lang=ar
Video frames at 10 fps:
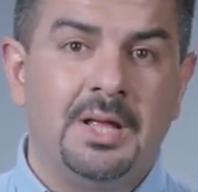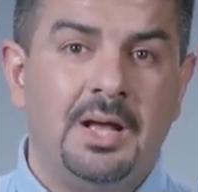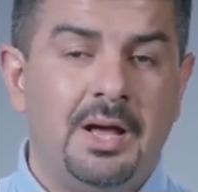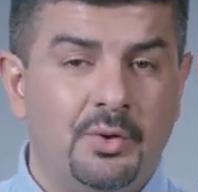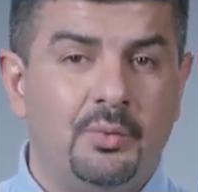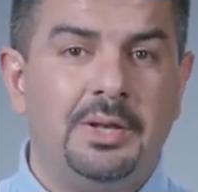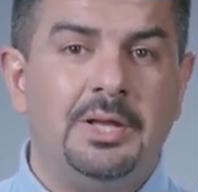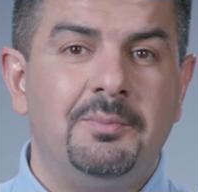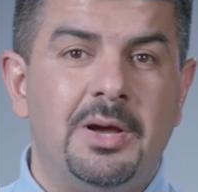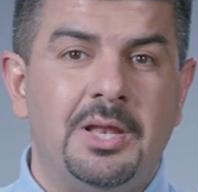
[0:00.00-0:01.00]
هذا هو
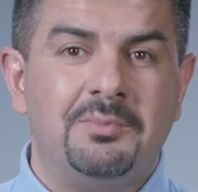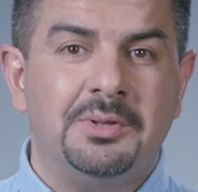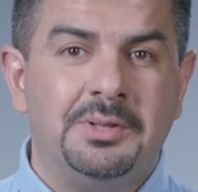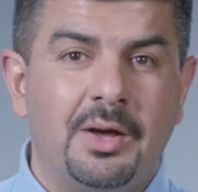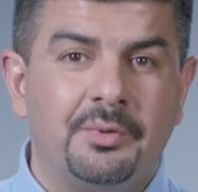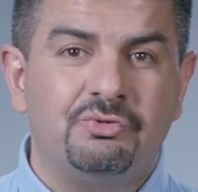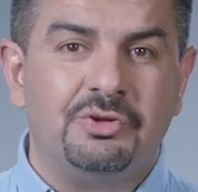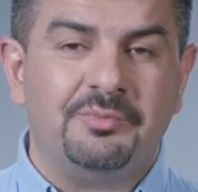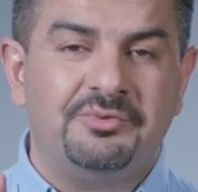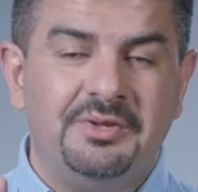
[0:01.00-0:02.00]
الإيمان من تاخذ
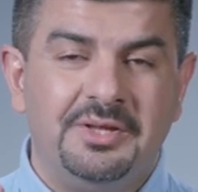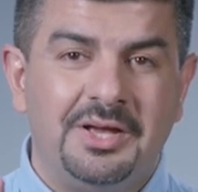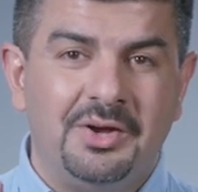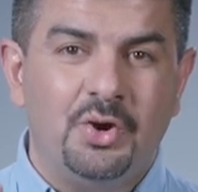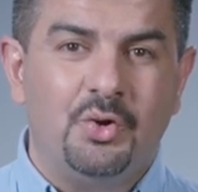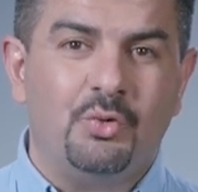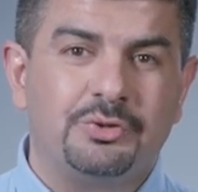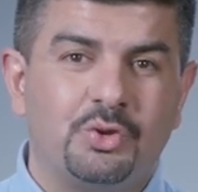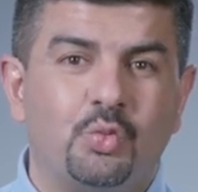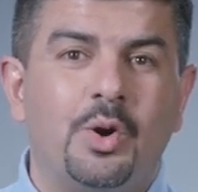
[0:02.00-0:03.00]
الشمسية
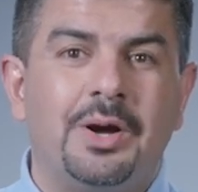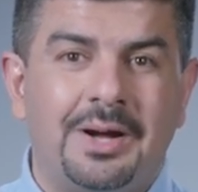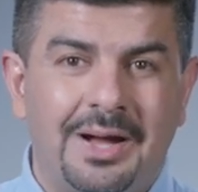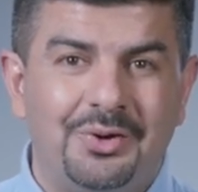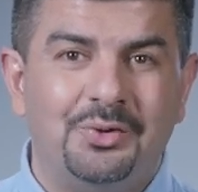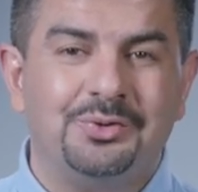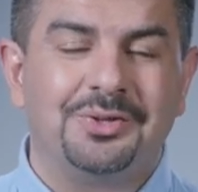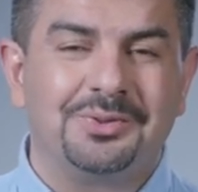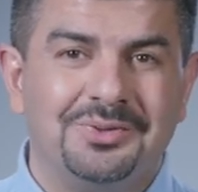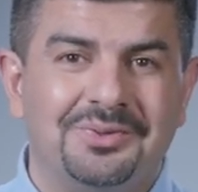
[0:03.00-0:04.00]
وتتوقع
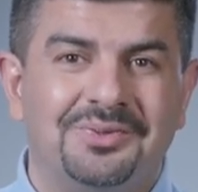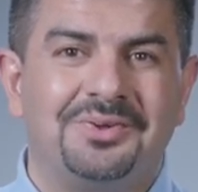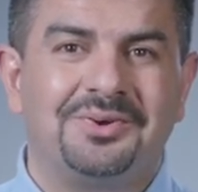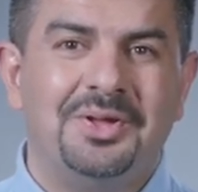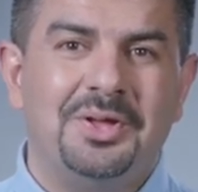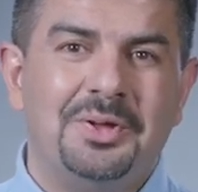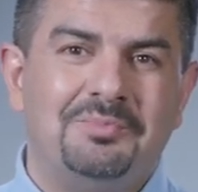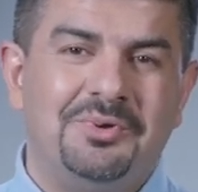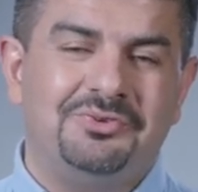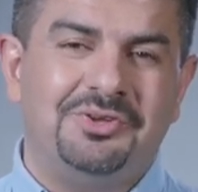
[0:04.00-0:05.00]
وتنتظر
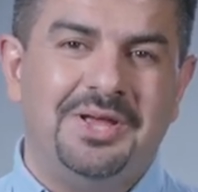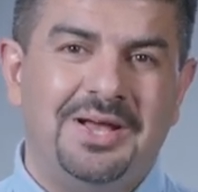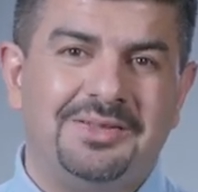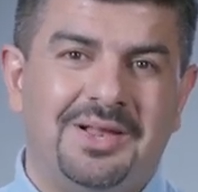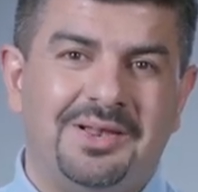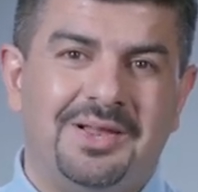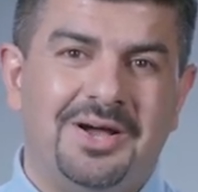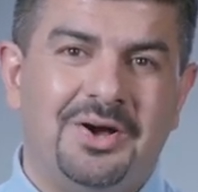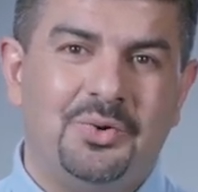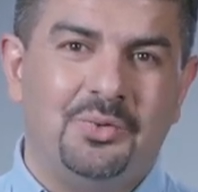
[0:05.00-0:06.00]
مشيئة
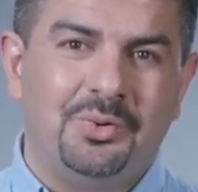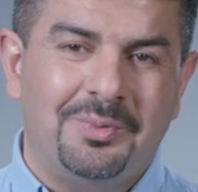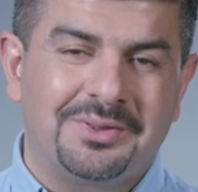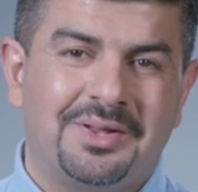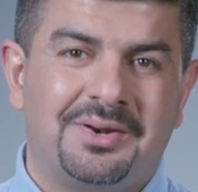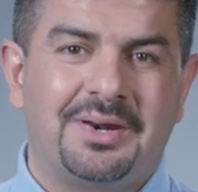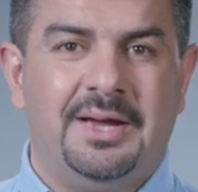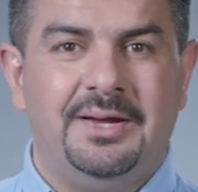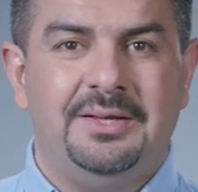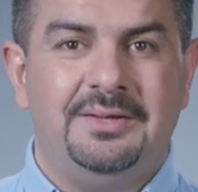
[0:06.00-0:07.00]
الله والمطر
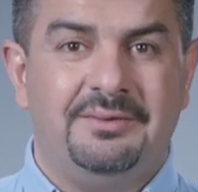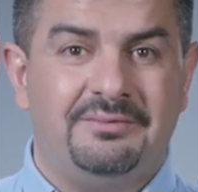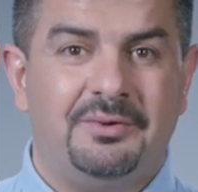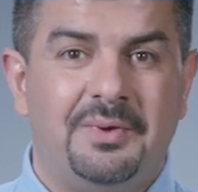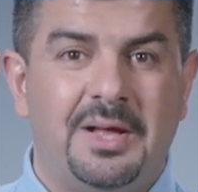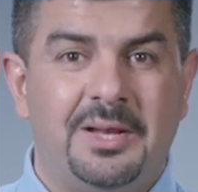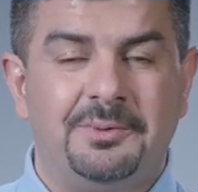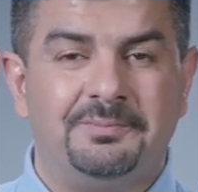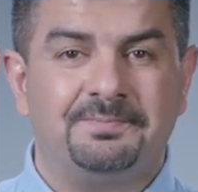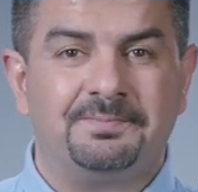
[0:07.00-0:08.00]
راح ينزل
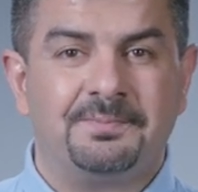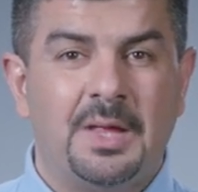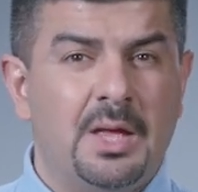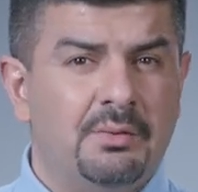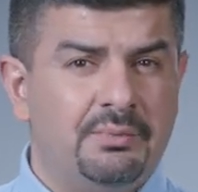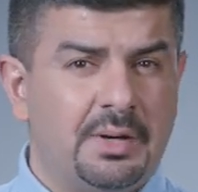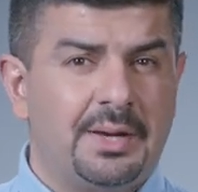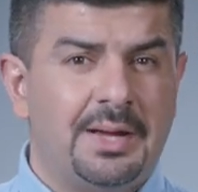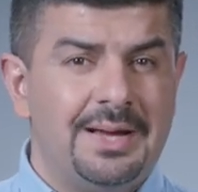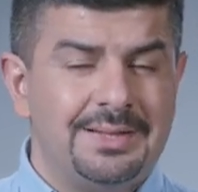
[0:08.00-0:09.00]
فعلا في
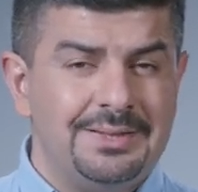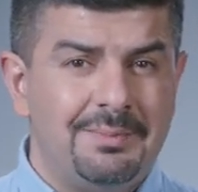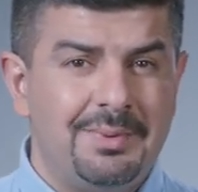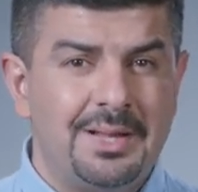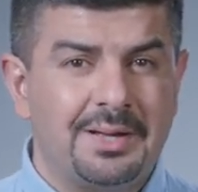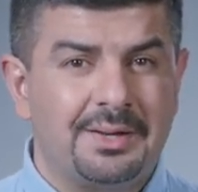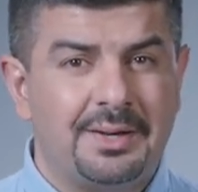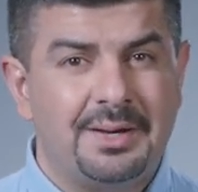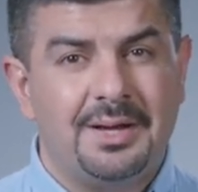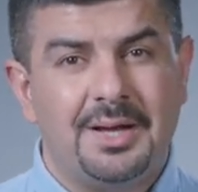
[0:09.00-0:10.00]
قراءتنا باللي
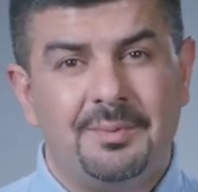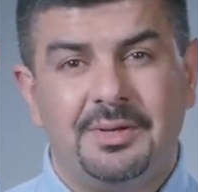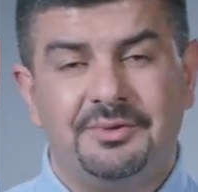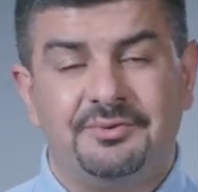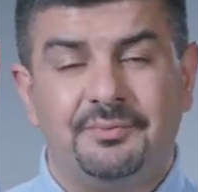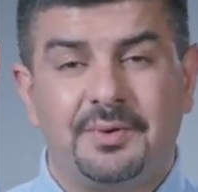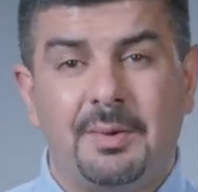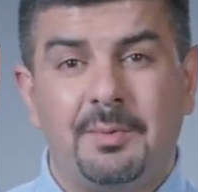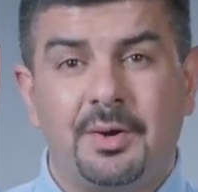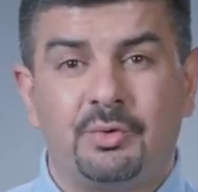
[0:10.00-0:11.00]
قرناها بسفر
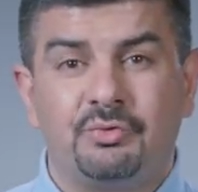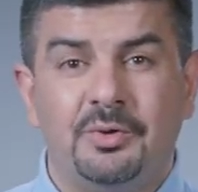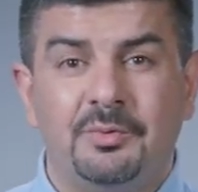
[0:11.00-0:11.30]
أعمال الرسل